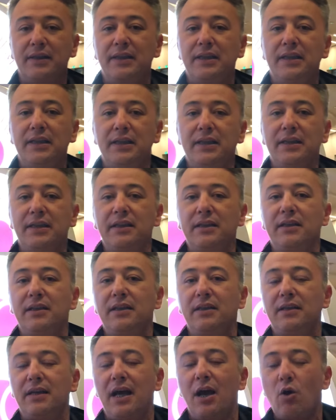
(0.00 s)

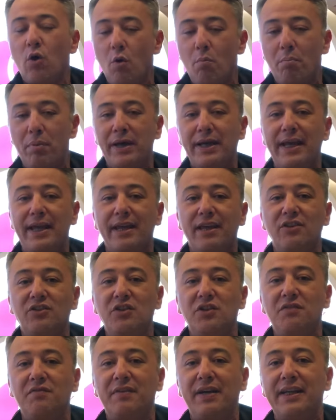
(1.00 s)
e acompanha aí que a
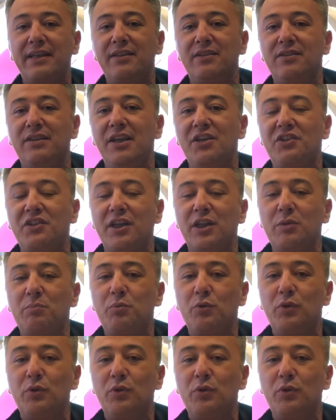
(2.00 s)
gente vai deixando